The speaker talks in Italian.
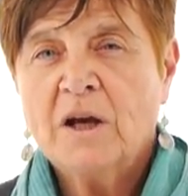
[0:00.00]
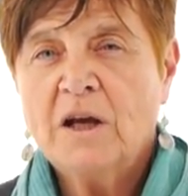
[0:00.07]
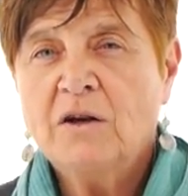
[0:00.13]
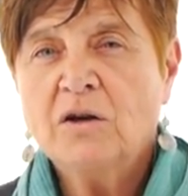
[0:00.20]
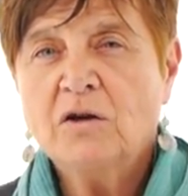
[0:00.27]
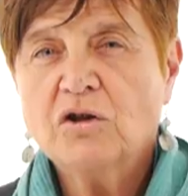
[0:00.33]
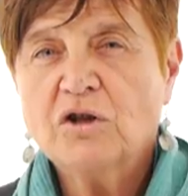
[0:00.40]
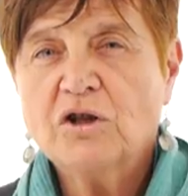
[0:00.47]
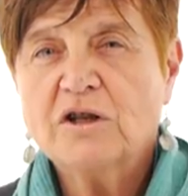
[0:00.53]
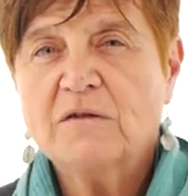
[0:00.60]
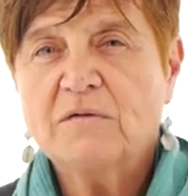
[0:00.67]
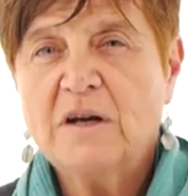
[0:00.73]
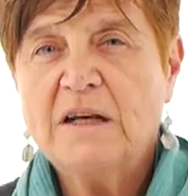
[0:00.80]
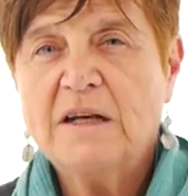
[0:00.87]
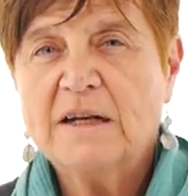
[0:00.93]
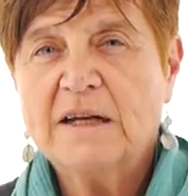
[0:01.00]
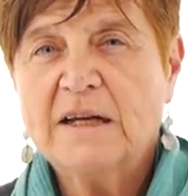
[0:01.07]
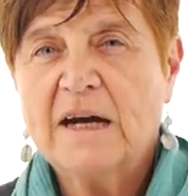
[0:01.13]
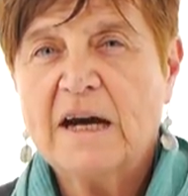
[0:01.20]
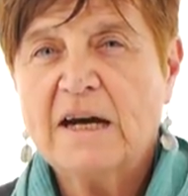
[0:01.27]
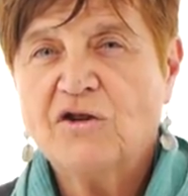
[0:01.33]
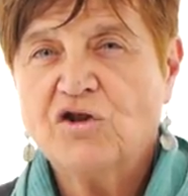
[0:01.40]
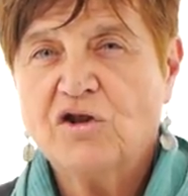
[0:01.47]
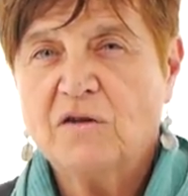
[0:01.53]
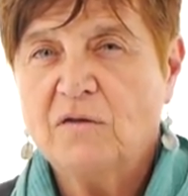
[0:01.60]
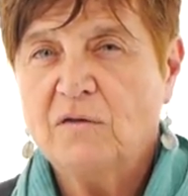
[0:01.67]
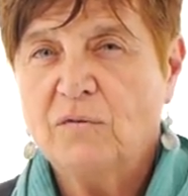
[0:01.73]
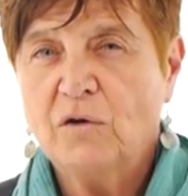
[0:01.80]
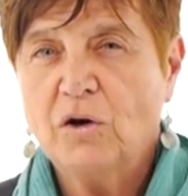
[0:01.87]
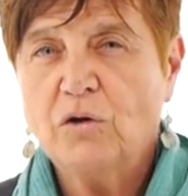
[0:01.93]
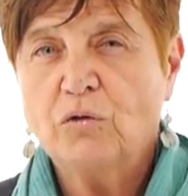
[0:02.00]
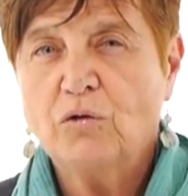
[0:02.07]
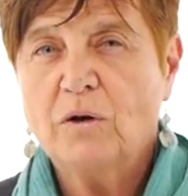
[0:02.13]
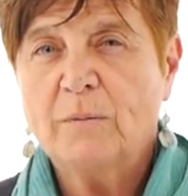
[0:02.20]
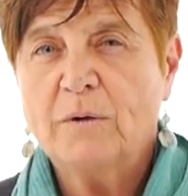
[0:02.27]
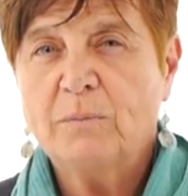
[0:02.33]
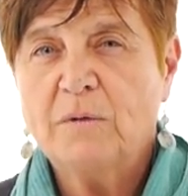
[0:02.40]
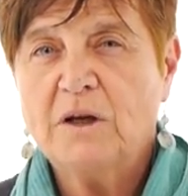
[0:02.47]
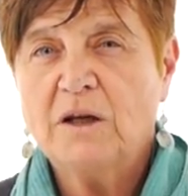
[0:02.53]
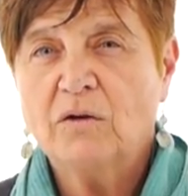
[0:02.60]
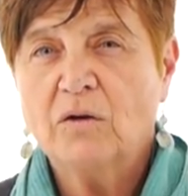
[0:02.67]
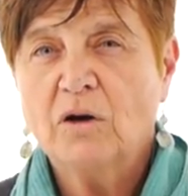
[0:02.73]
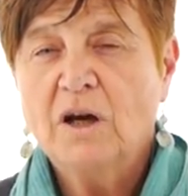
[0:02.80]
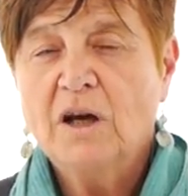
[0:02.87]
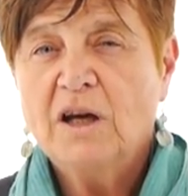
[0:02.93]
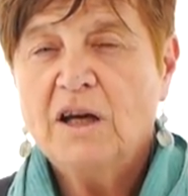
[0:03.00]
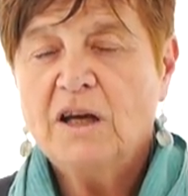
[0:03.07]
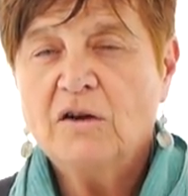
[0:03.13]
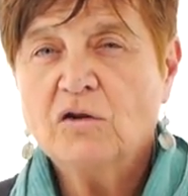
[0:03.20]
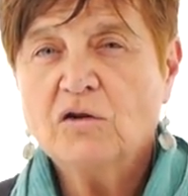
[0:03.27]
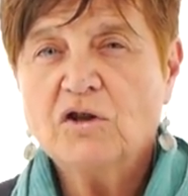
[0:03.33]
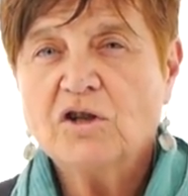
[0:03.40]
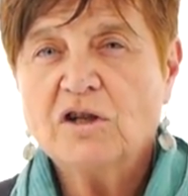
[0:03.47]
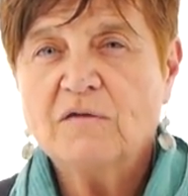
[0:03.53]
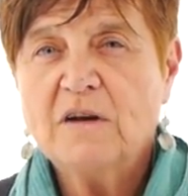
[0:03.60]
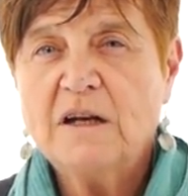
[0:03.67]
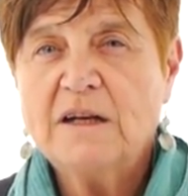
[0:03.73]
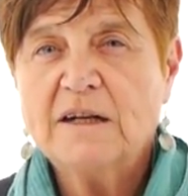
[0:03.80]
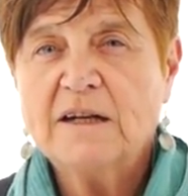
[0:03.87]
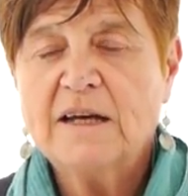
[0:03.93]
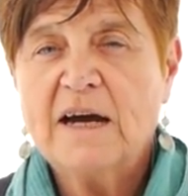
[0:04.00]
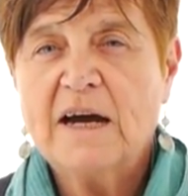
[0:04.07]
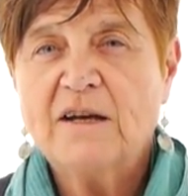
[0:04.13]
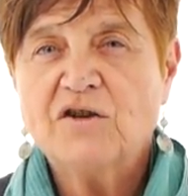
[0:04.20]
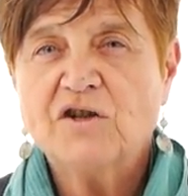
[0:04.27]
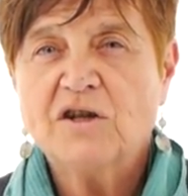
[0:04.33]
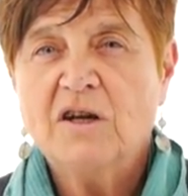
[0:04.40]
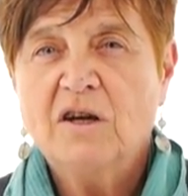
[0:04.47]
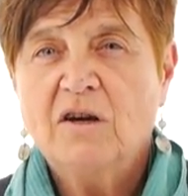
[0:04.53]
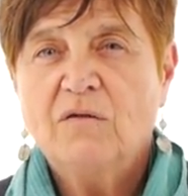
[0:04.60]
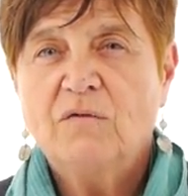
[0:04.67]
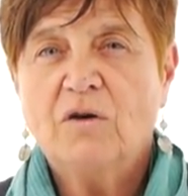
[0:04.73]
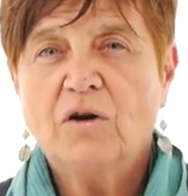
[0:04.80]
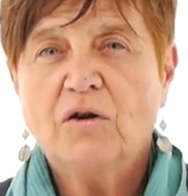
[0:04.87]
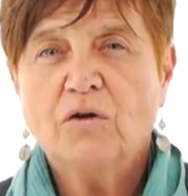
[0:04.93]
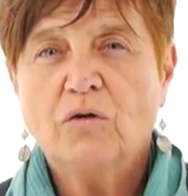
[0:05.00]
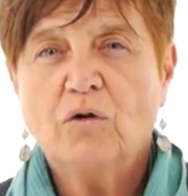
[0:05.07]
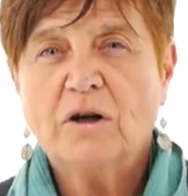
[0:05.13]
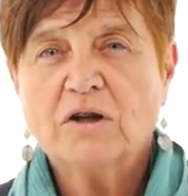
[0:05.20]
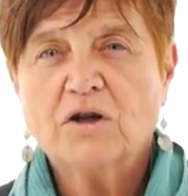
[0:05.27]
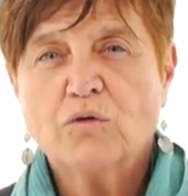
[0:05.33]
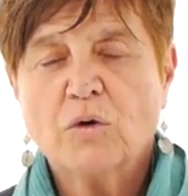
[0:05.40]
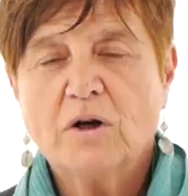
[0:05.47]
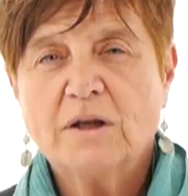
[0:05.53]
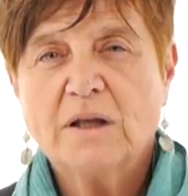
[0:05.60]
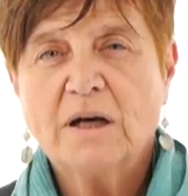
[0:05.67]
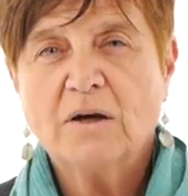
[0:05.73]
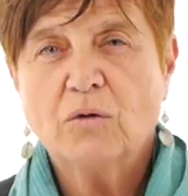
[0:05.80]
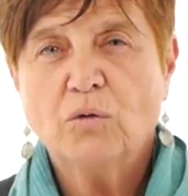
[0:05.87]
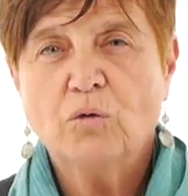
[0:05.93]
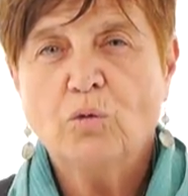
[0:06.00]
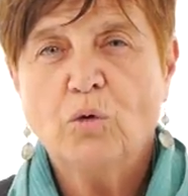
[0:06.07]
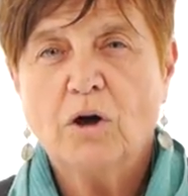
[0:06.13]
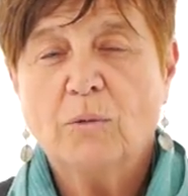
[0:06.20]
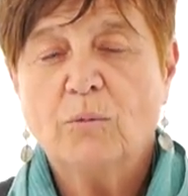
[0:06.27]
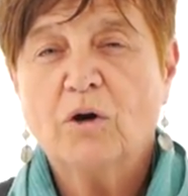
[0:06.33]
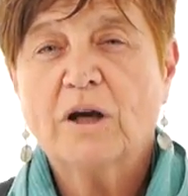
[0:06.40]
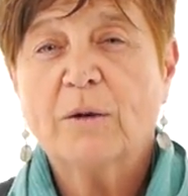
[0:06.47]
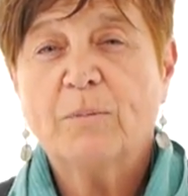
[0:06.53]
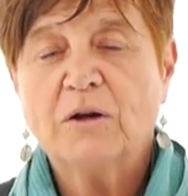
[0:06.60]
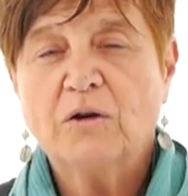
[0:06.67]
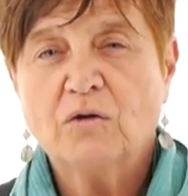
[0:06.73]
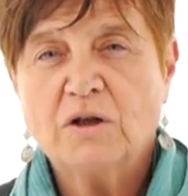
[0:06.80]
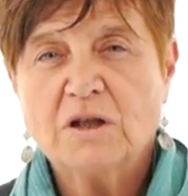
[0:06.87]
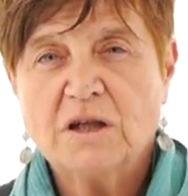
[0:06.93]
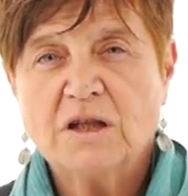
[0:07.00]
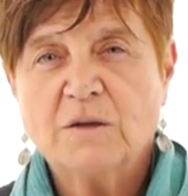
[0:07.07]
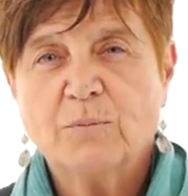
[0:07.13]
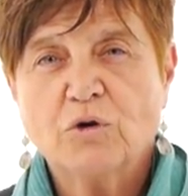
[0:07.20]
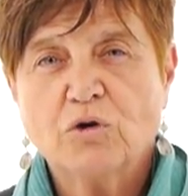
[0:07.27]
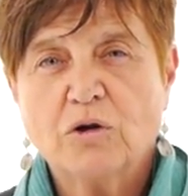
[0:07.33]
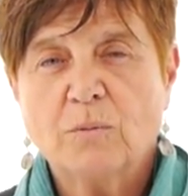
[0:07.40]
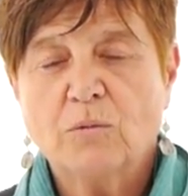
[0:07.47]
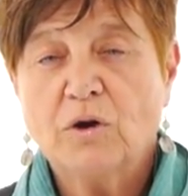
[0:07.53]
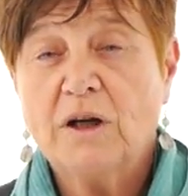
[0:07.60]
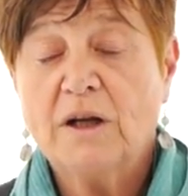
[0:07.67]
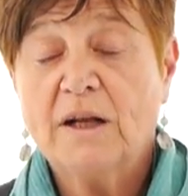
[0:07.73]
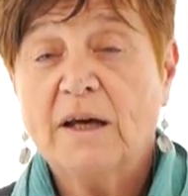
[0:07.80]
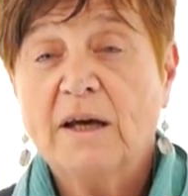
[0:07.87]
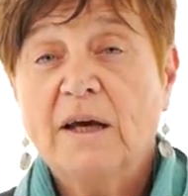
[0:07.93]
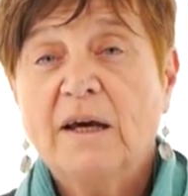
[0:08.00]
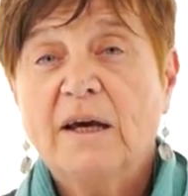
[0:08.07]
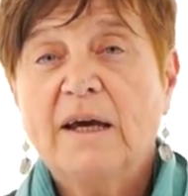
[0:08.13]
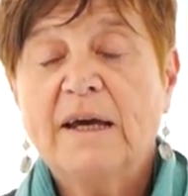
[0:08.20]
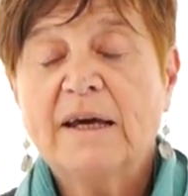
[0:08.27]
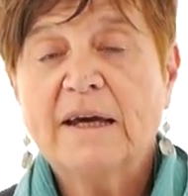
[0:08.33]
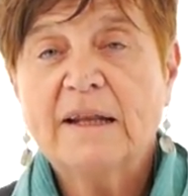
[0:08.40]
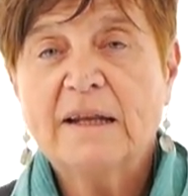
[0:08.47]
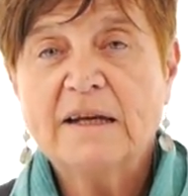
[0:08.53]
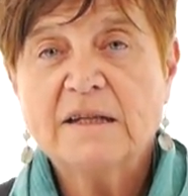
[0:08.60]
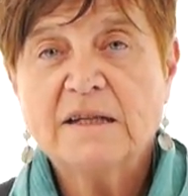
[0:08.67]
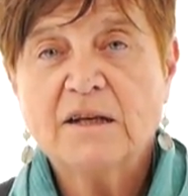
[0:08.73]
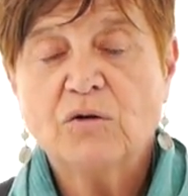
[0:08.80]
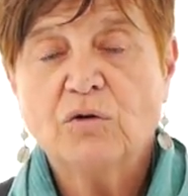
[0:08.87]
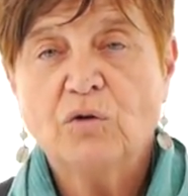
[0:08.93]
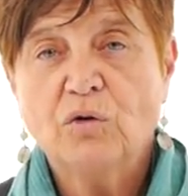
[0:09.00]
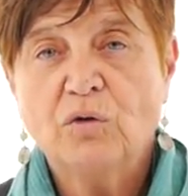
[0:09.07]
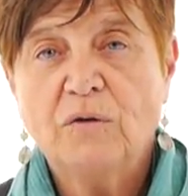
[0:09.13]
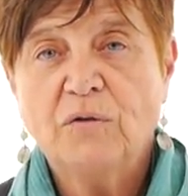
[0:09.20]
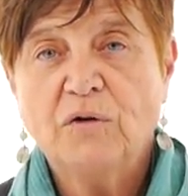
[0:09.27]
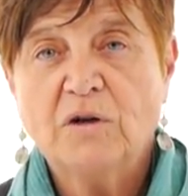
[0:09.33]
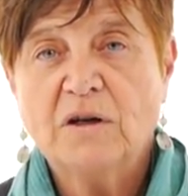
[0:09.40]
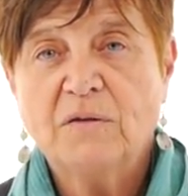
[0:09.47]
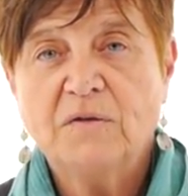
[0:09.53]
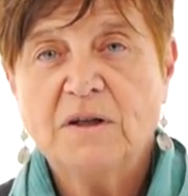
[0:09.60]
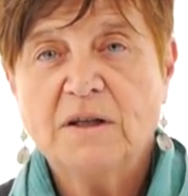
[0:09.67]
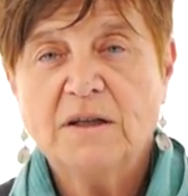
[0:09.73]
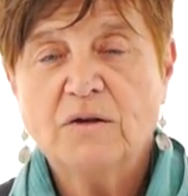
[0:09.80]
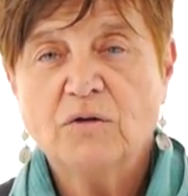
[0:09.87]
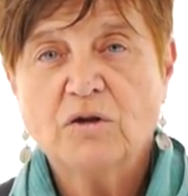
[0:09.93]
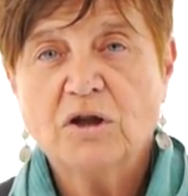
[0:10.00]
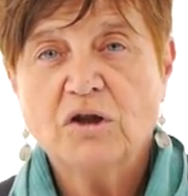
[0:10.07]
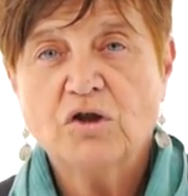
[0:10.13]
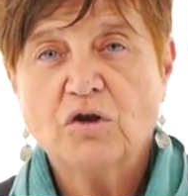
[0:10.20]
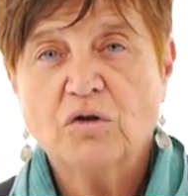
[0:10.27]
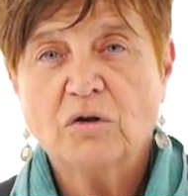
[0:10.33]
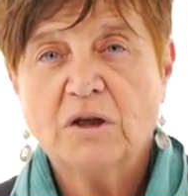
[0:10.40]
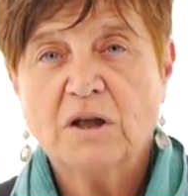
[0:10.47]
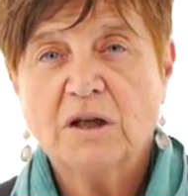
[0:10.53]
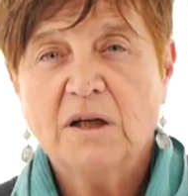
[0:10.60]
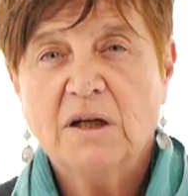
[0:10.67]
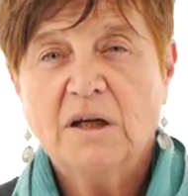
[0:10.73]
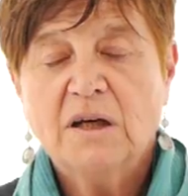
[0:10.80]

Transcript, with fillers: i nostri cervelli arcaici vogliono il bambino, i nostri cervelli arcaici vogliono la sessualità con un uomo che per noi sia disposto a morire e che resti con noi fino alla fine dei nostri giorni,